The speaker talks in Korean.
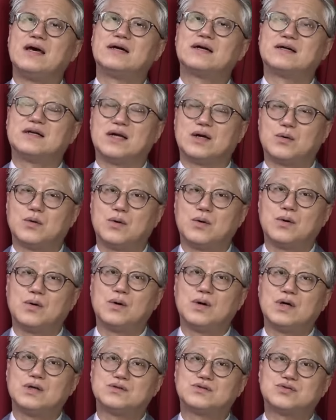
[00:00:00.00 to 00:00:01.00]
그리고
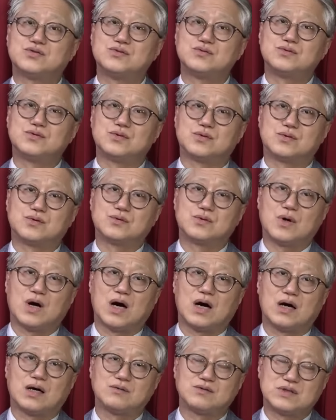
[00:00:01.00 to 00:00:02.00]

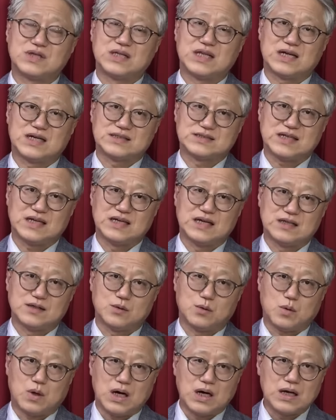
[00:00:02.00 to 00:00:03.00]
중국과 우리나라 사이에
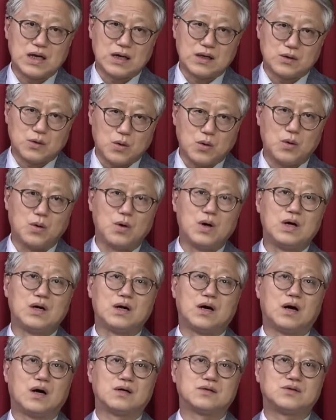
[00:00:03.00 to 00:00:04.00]
있는 황해로
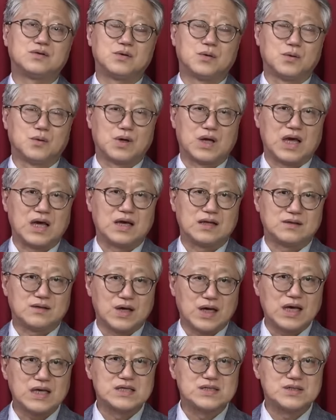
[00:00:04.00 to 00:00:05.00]
들어오게
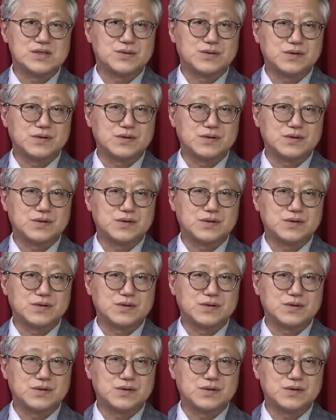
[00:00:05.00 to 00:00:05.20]
되겠지요.